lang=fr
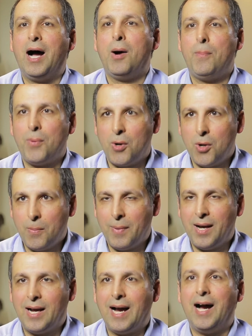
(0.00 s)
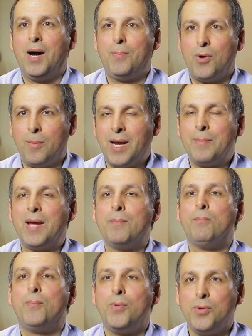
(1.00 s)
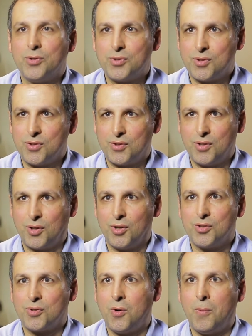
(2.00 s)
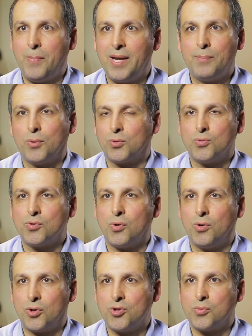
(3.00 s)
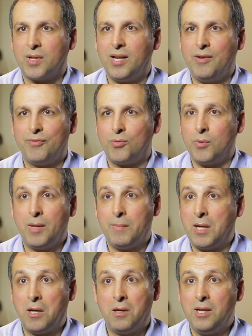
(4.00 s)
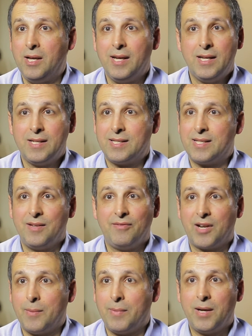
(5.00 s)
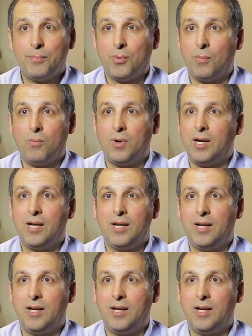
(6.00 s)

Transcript: amplement, amplement et même plus euh, que ce qu'on paye pour tout ce qu'on reçoit de la FQM. Alors, c'est vraiment pour moi